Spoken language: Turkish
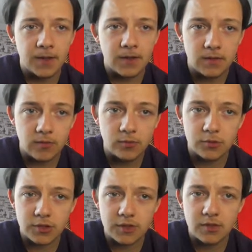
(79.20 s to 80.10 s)

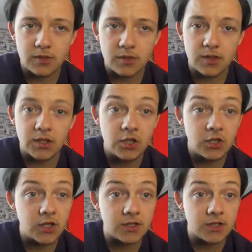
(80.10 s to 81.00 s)
Lewandowski ikinci
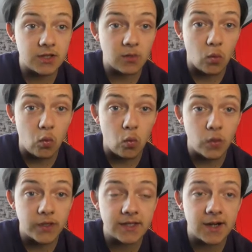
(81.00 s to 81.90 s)
kez direkt. Oo
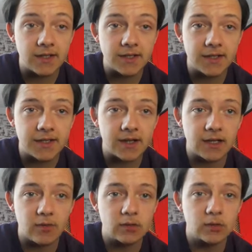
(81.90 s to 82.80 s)
iki dakikada iki direkt
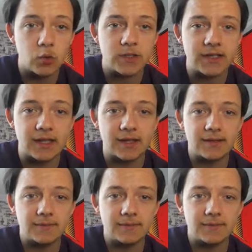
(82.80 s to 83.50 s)
Lewandowski'den.